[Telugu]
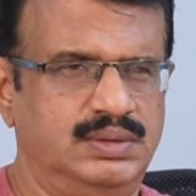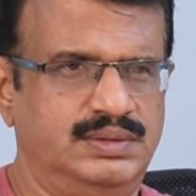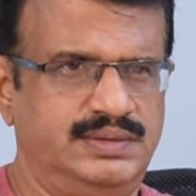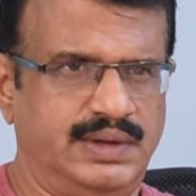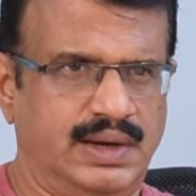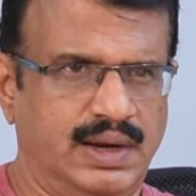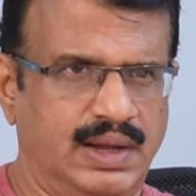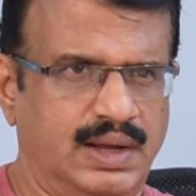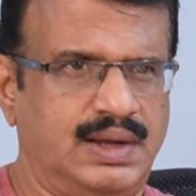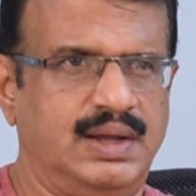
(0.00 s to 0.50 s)

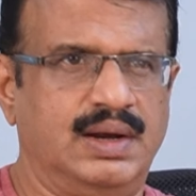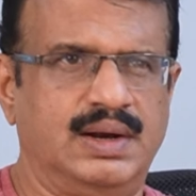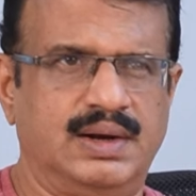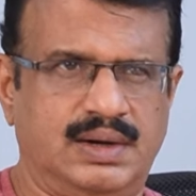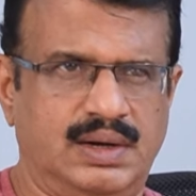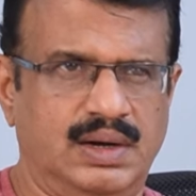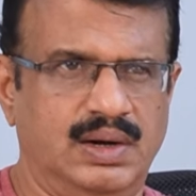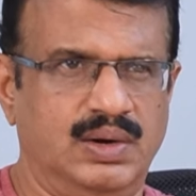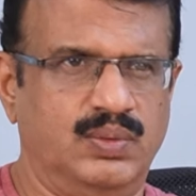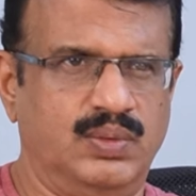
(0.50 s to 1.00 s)
జిల్లా
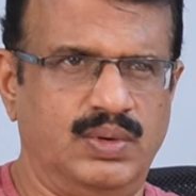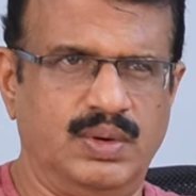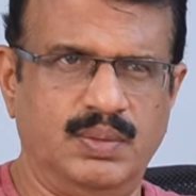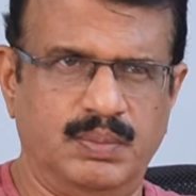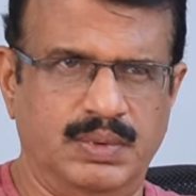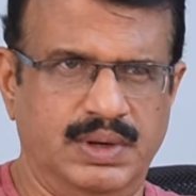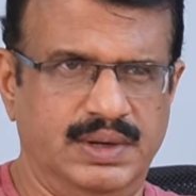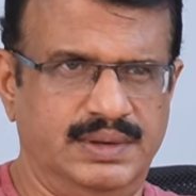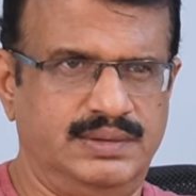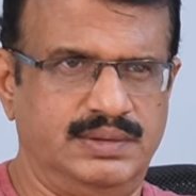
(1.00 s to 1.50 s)
కలెక్టర్లను కూడా
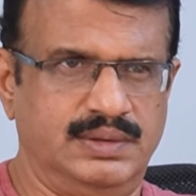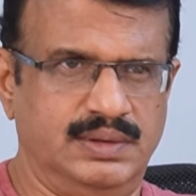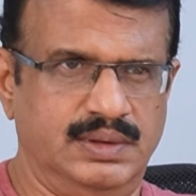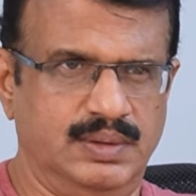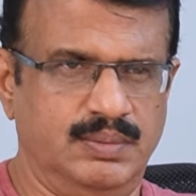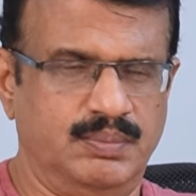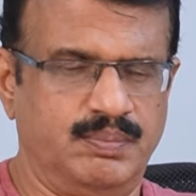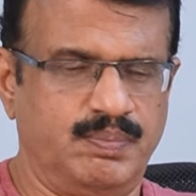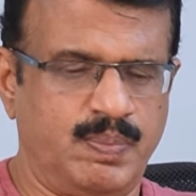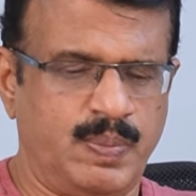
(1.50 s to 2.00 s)
మార్చింది
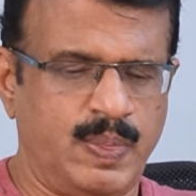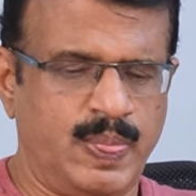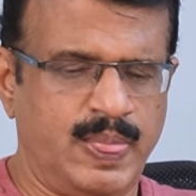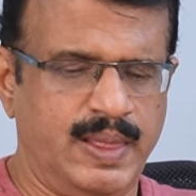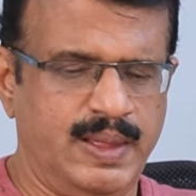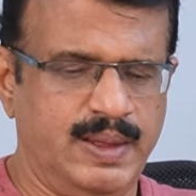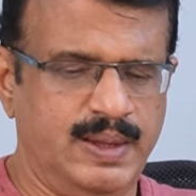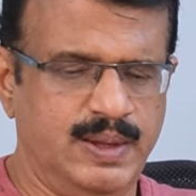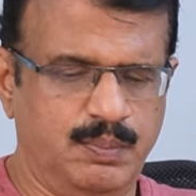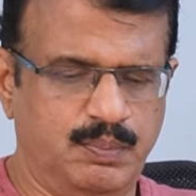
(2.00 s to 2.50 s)

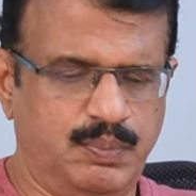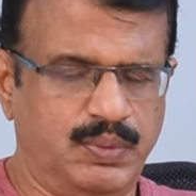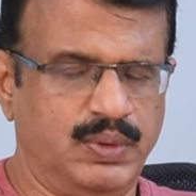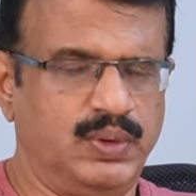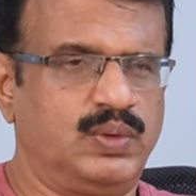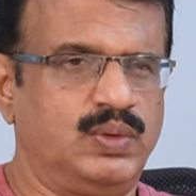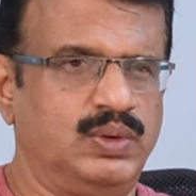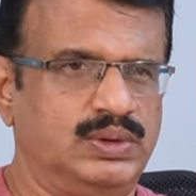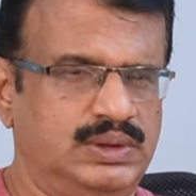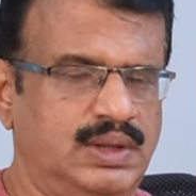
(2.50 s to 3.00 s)
ఇప్పుడు
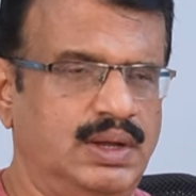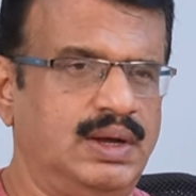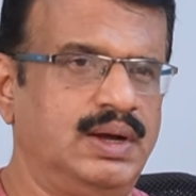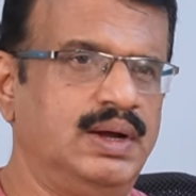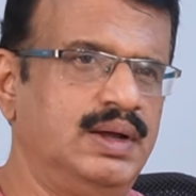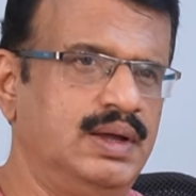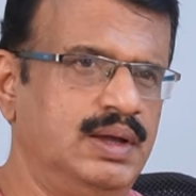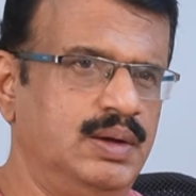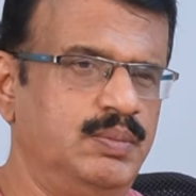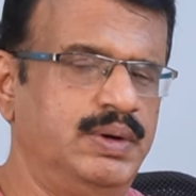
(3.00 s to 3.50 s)
కొత్తగా
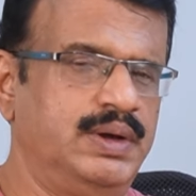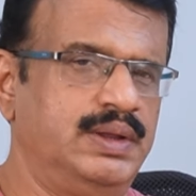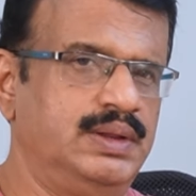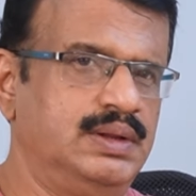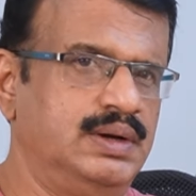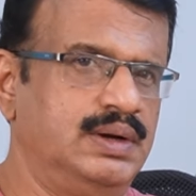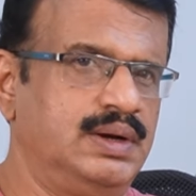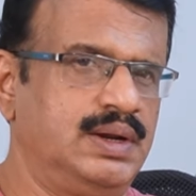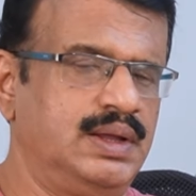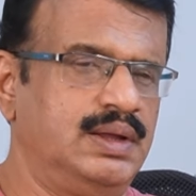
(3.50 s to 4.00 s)

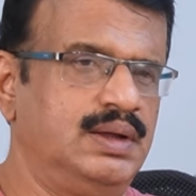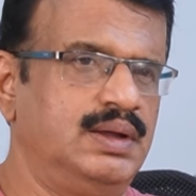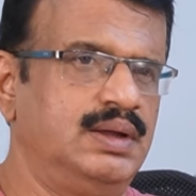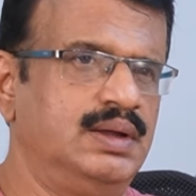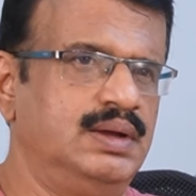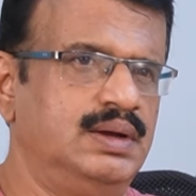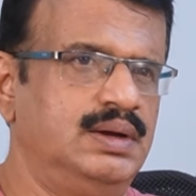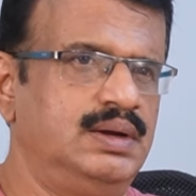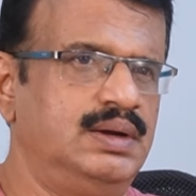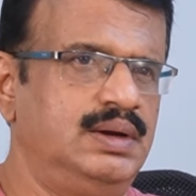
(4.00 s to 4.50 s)
ఏమైందంటే
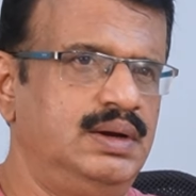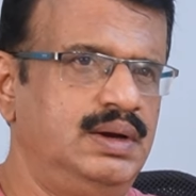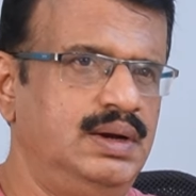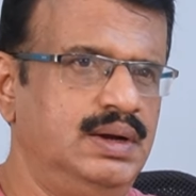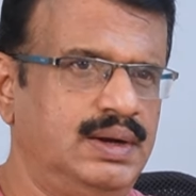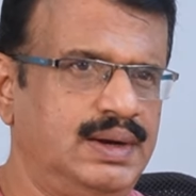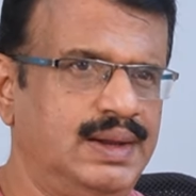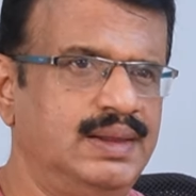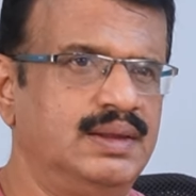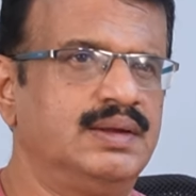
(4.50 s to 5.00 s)

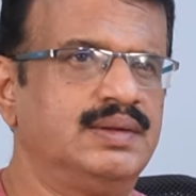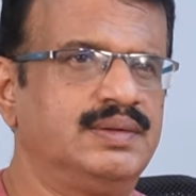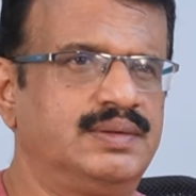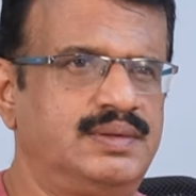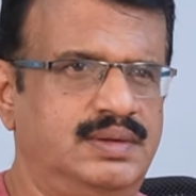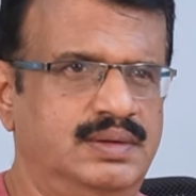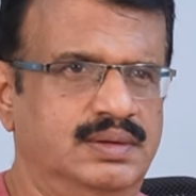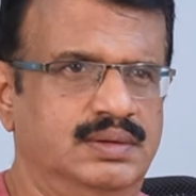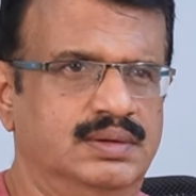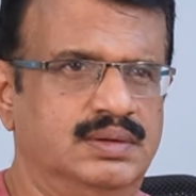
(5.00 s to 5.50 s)
ఇంటెలిజెన్స్